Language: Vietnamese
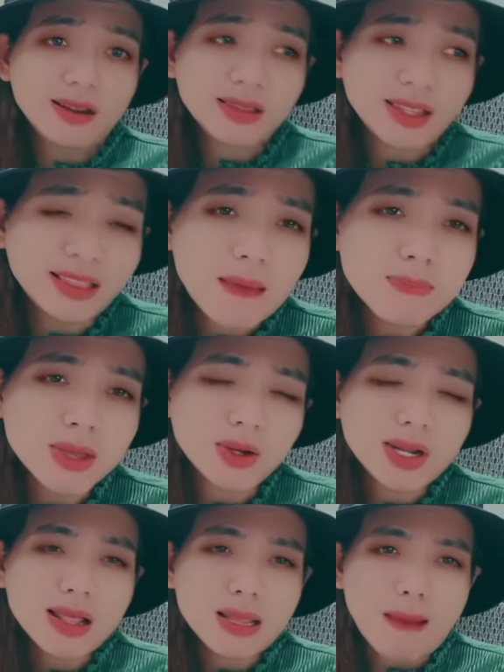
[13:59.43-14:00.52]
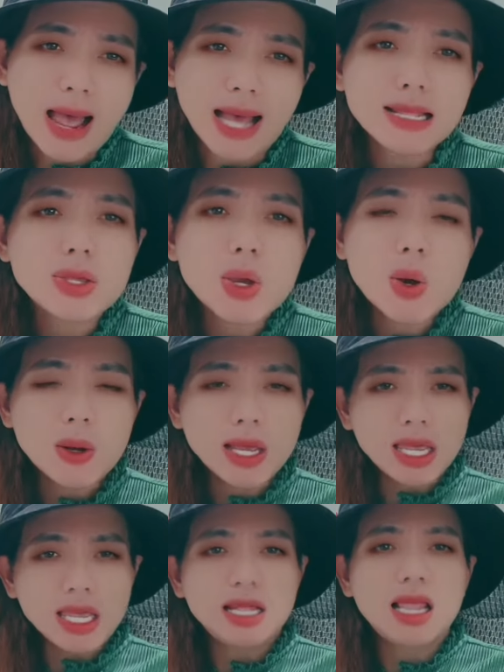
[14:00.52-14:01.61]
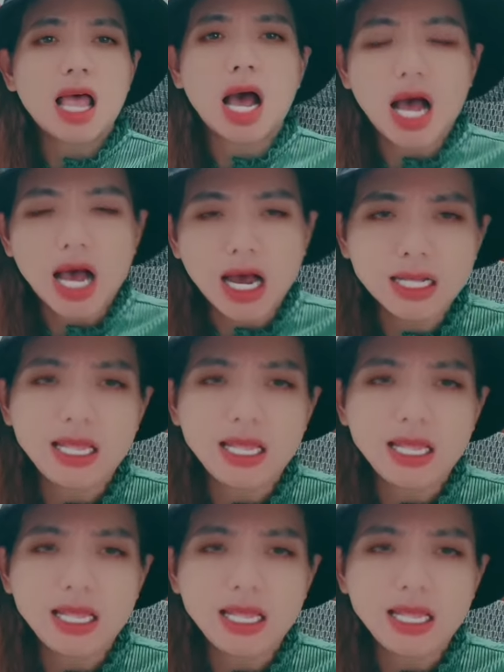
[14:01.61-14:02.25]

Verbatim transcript: chị tám đừng có nói là bả là vô ý lỡ